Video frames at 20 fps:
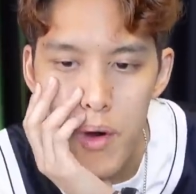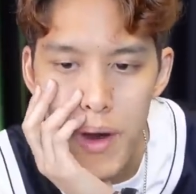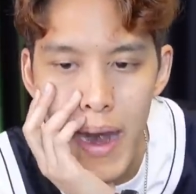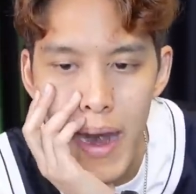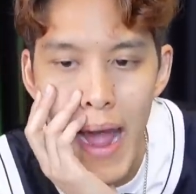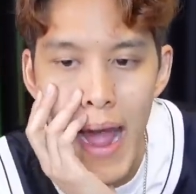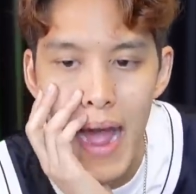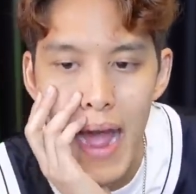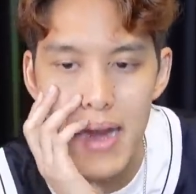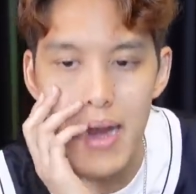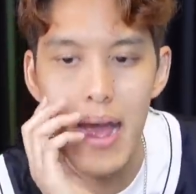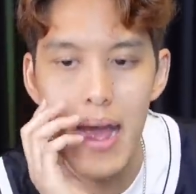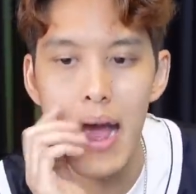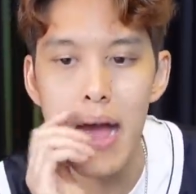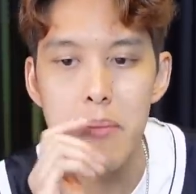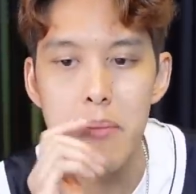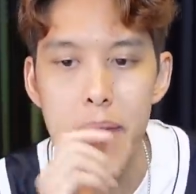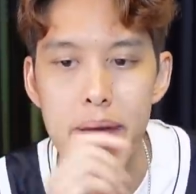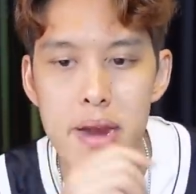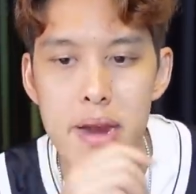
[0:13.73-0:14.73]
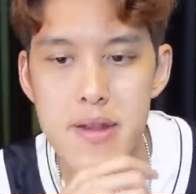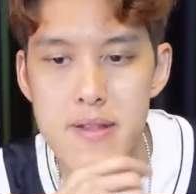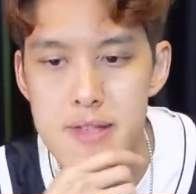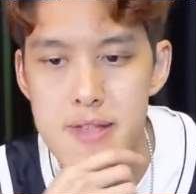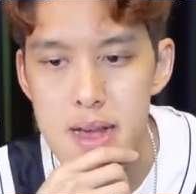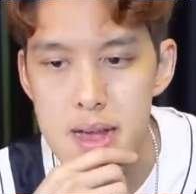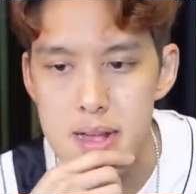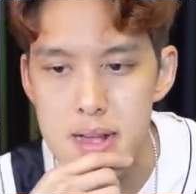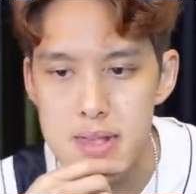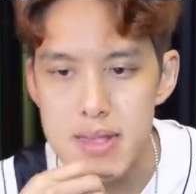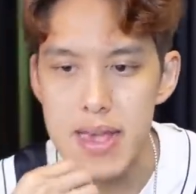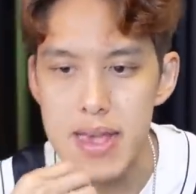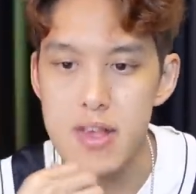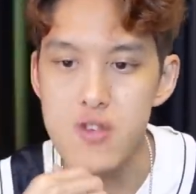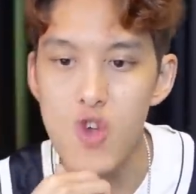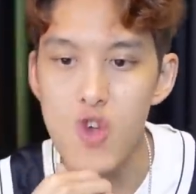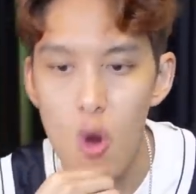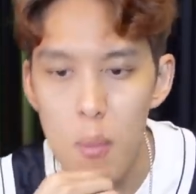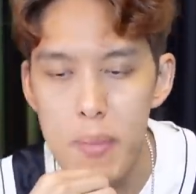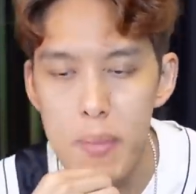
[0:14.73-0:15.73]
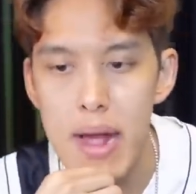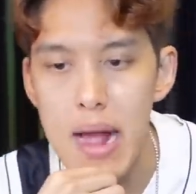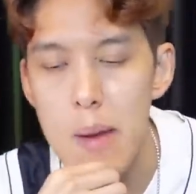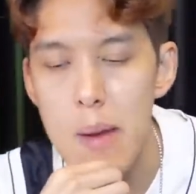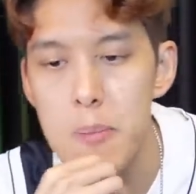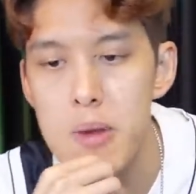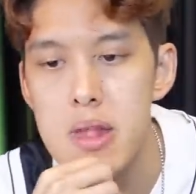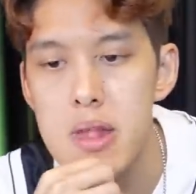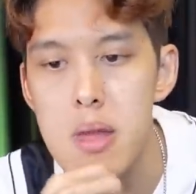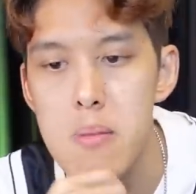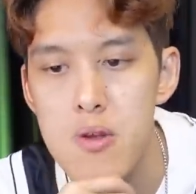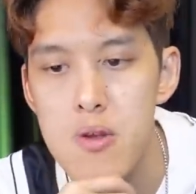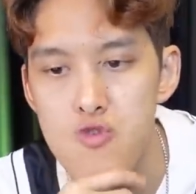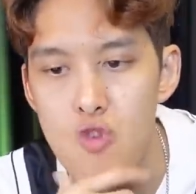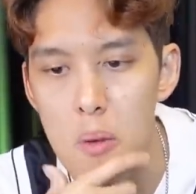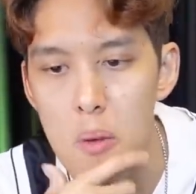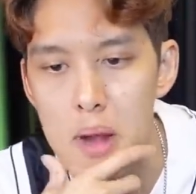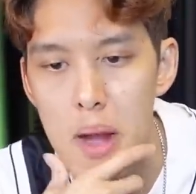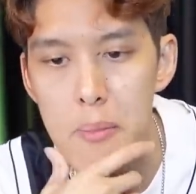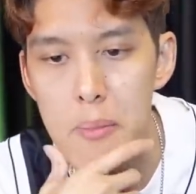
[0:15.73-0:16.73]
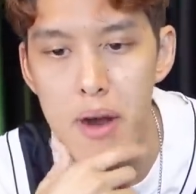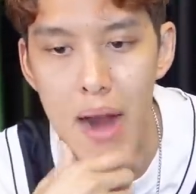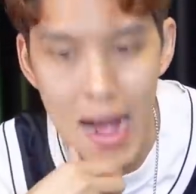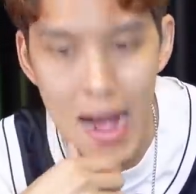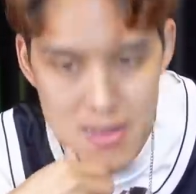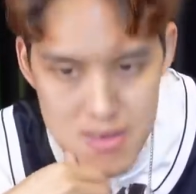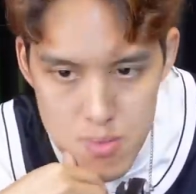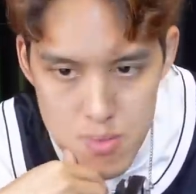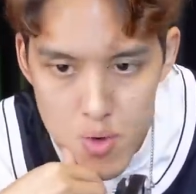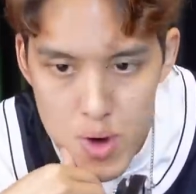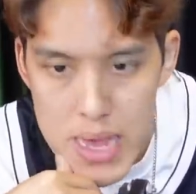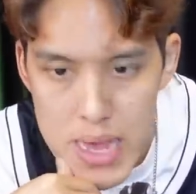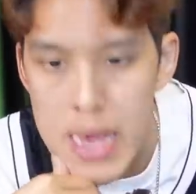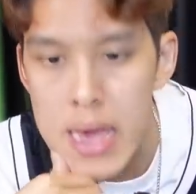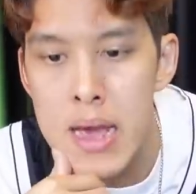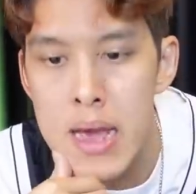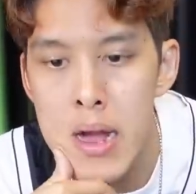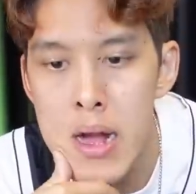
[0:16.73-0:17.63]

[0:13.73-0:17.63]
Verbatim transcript: แรกนะฮะเป็นศึกสีส้มนะครับพีทีประจวบกับราชบุรี